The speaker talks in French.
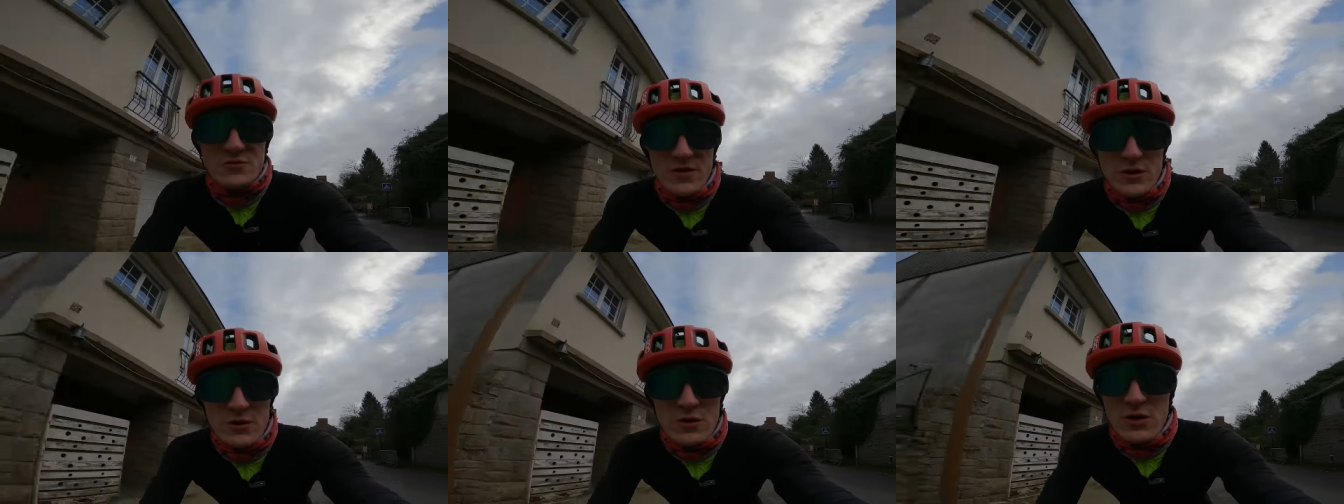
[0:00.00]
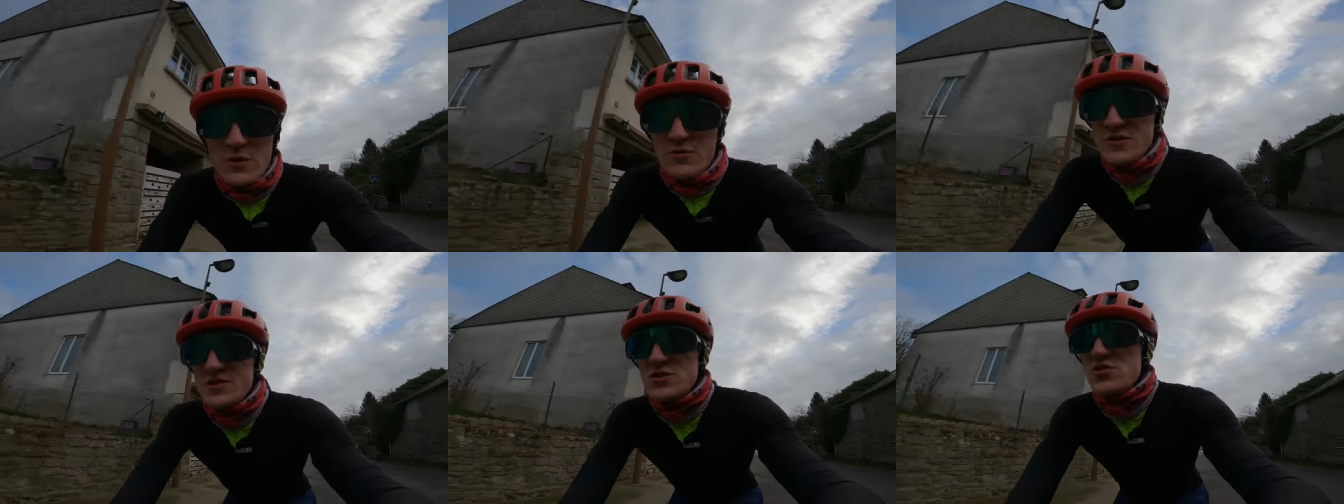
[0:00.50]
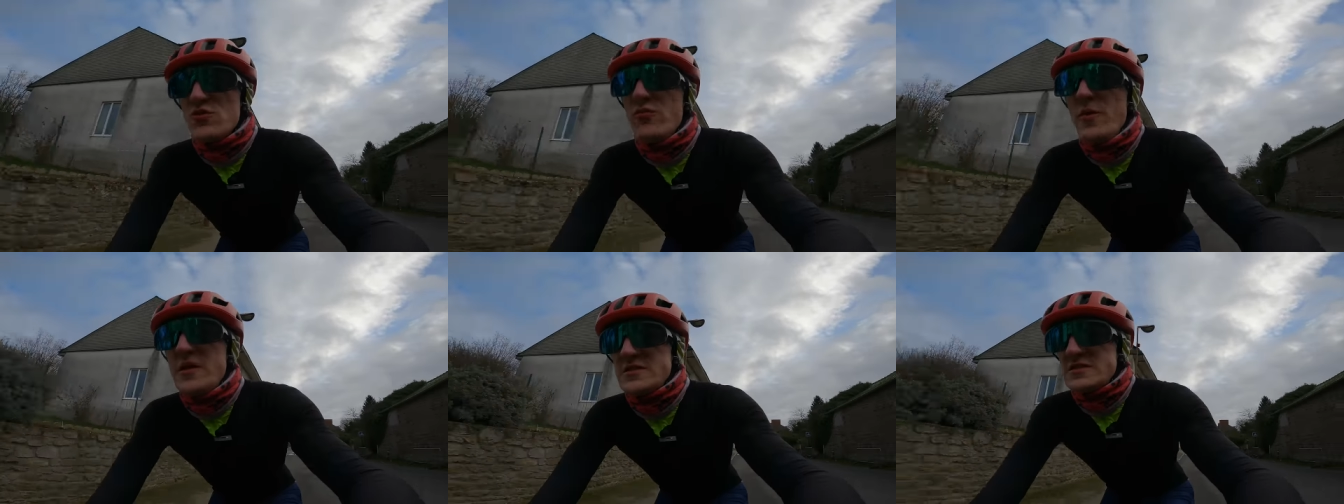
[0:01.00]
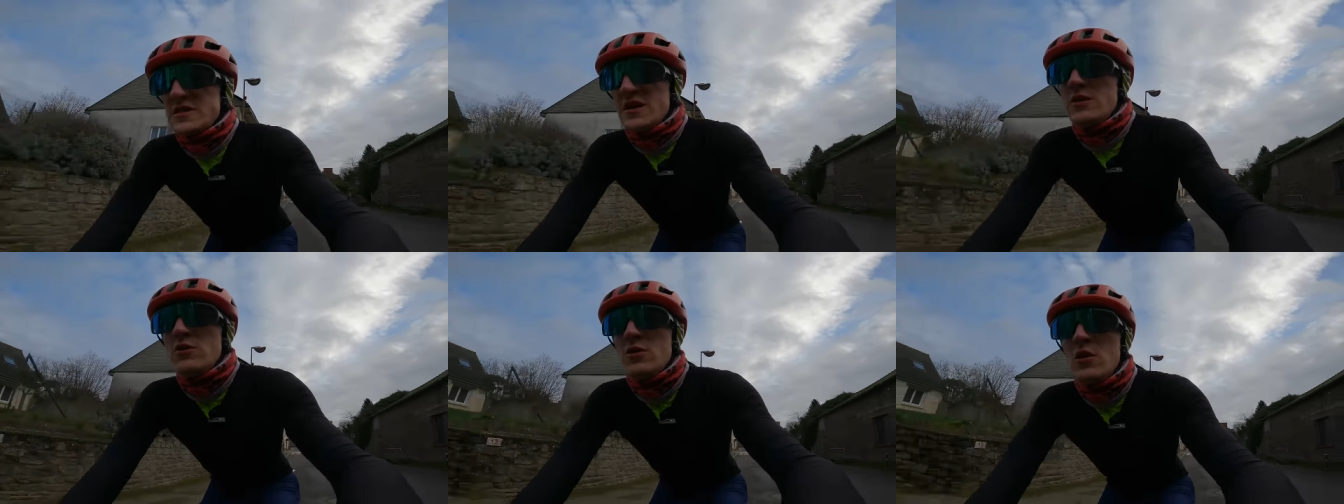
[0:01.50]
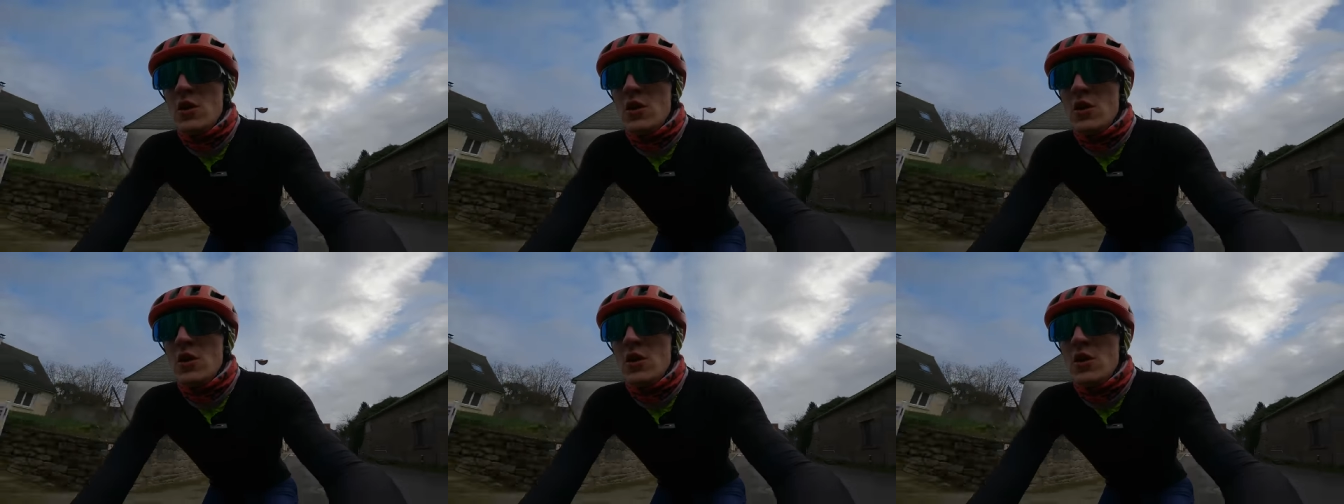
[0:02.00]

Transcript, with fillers: du vélo. Et puis si je trouve pas, ça sera euh,